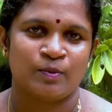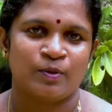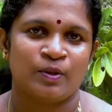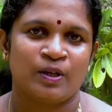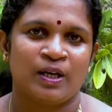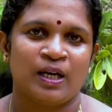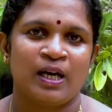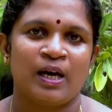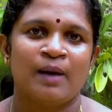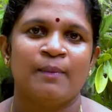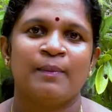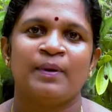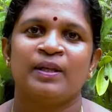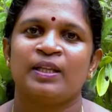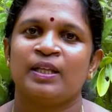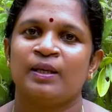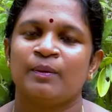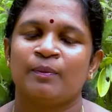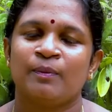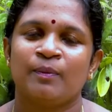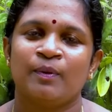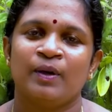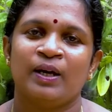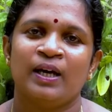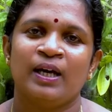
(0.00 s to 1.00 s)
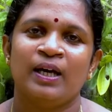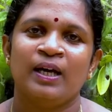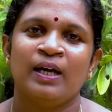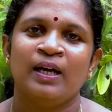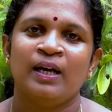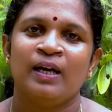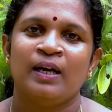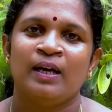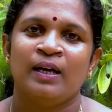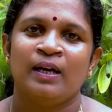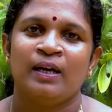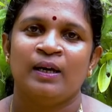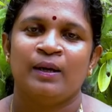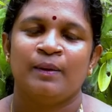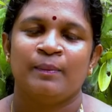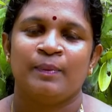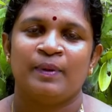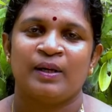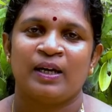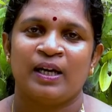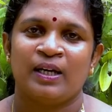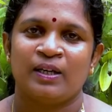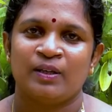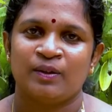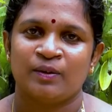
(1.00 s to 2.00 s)
முழுகலாம் அதே போல்
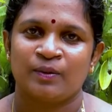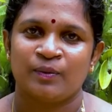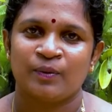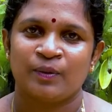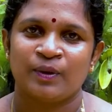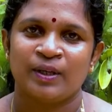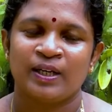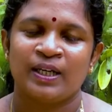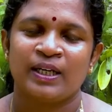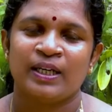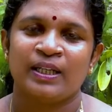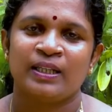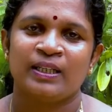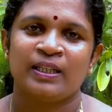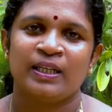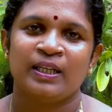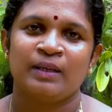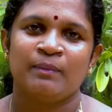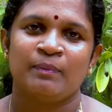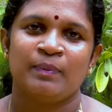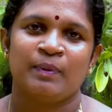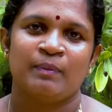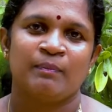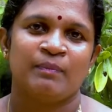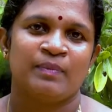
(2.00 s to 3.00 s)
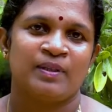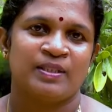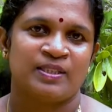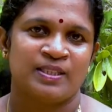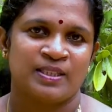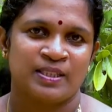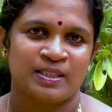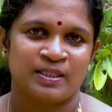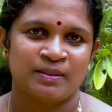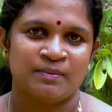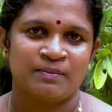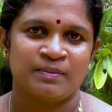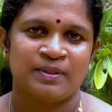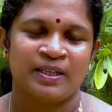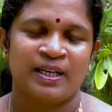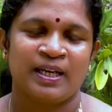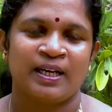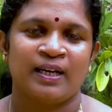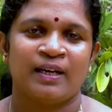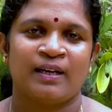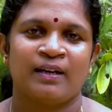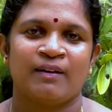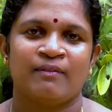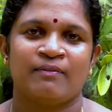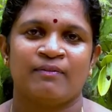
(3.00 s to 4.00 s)
இப்போ நான் கூறியிருந்தேன் பிம்பிள்ஸுக்கும்
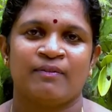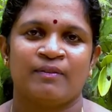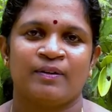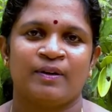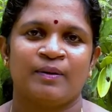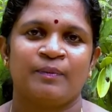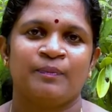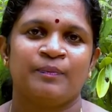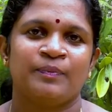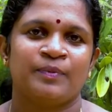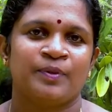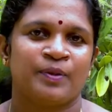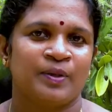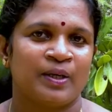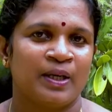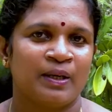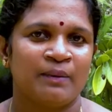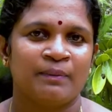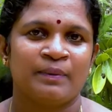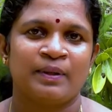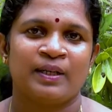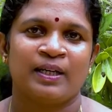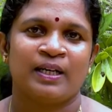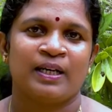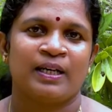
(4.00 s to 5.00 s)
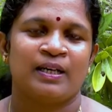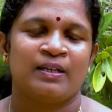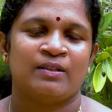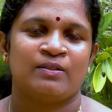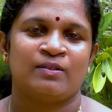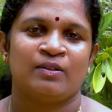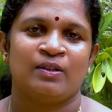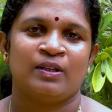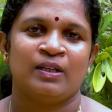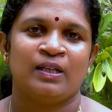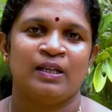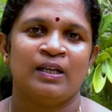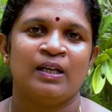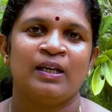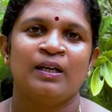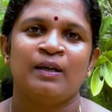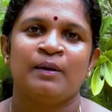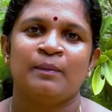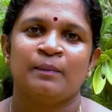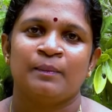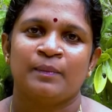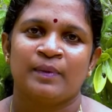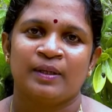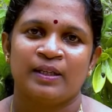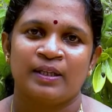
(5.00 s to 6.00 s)
டேண்ட்ரஃபுக்கும் தொடர்பு இருக்குன்னு சொல்லி
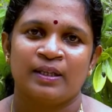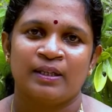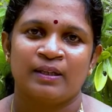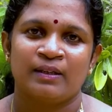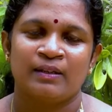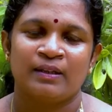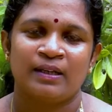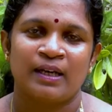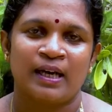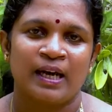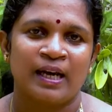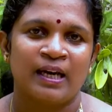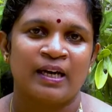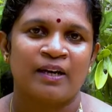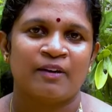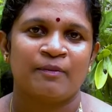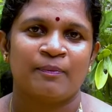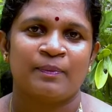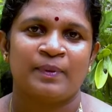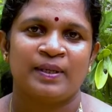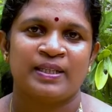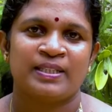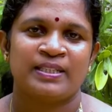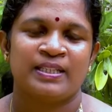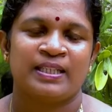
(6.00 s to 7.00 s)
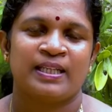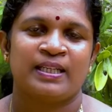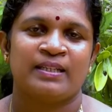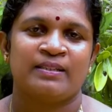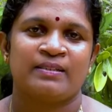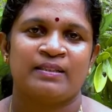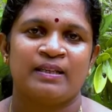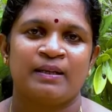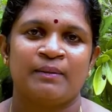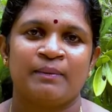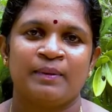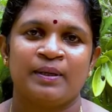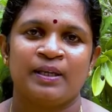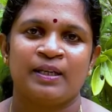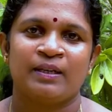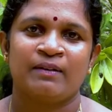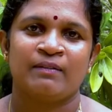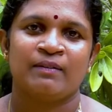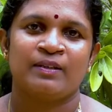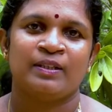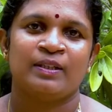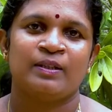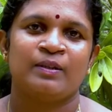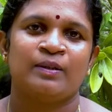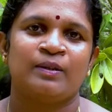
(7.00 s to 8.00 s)
டேண்ட்ரஃப் பிரச்சனை சில
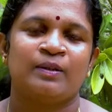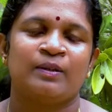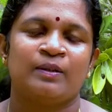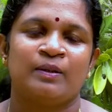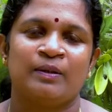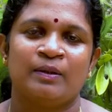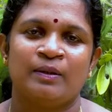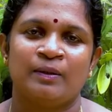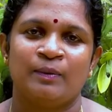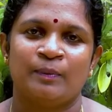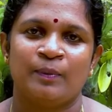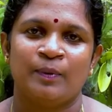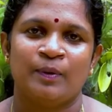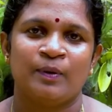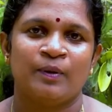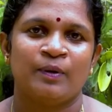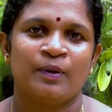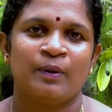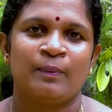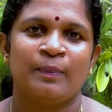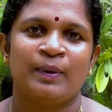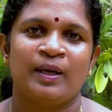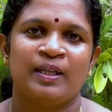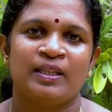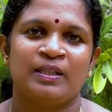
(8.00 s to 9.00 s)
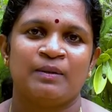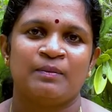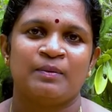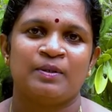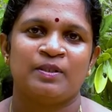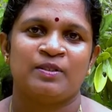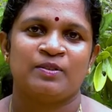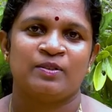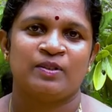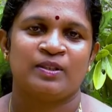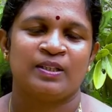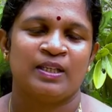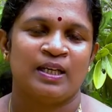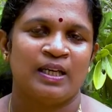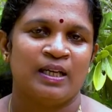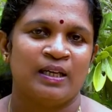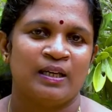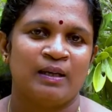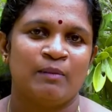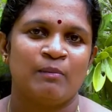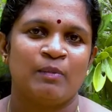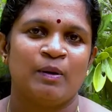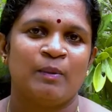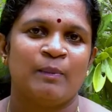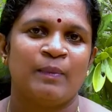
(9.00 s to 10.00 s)
பேருக்கு வந்து பொடுக பார்த்தோம்னு
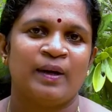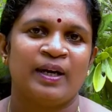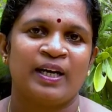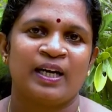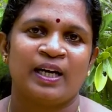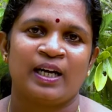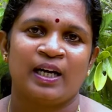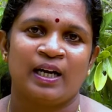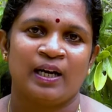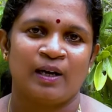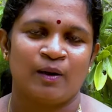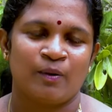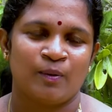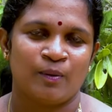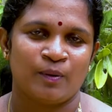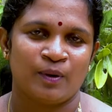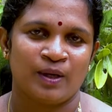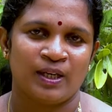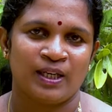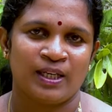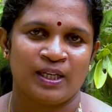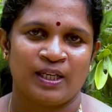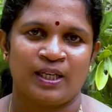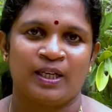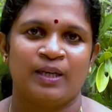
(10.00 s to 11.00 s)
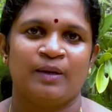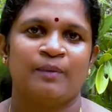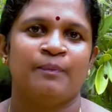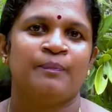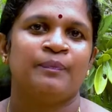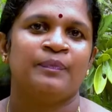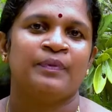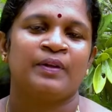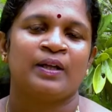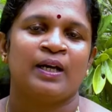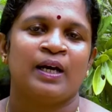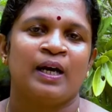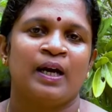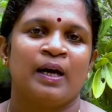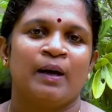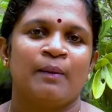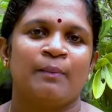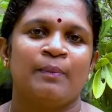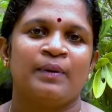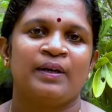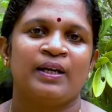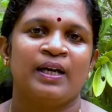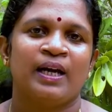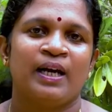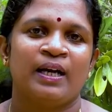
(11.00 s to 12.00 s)
சொன்னால் இமமயிர்களில் கூடி இருக்கும்
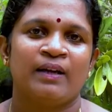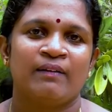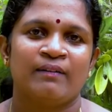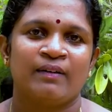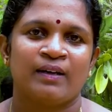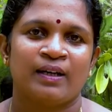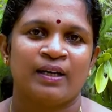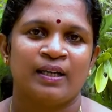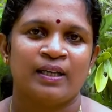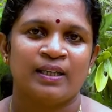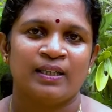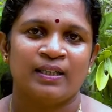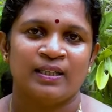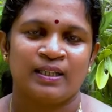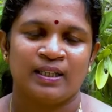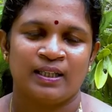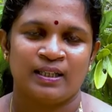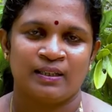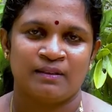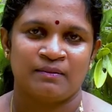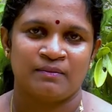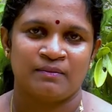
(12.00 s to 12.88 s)
அப்படியானவர்கள் இந்த